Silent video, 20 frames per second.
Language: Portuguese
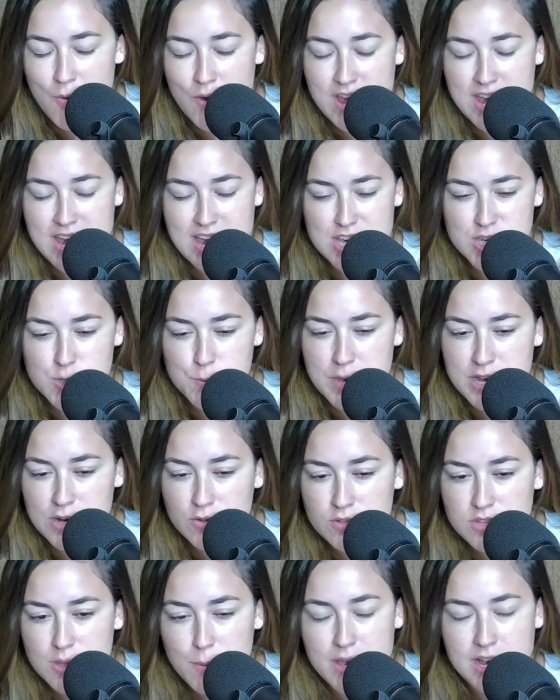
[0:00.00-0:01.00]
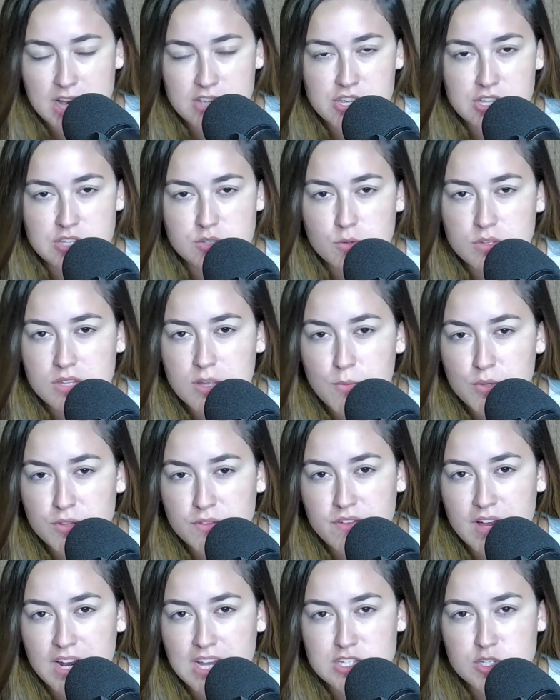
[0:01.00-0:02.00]
este período também que a gente escuta muito
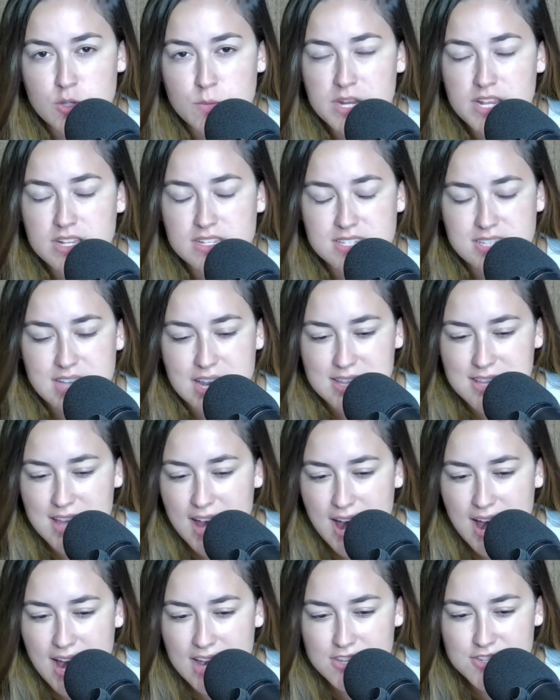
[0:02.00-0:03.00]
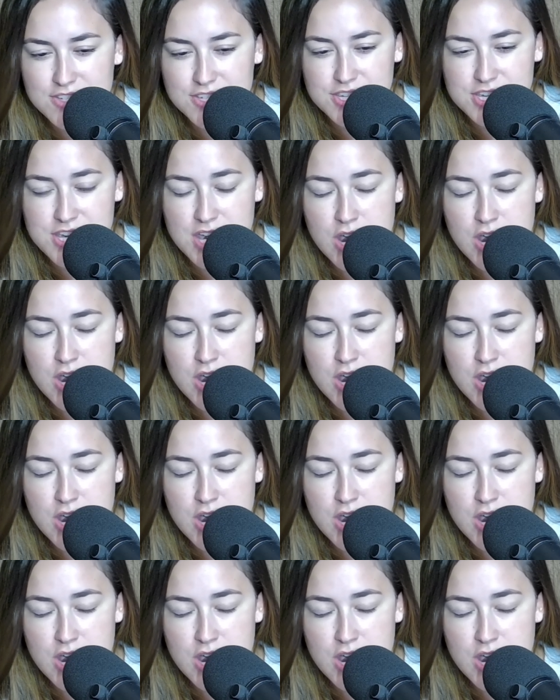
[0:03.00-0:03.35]
falar sobre ansiedade?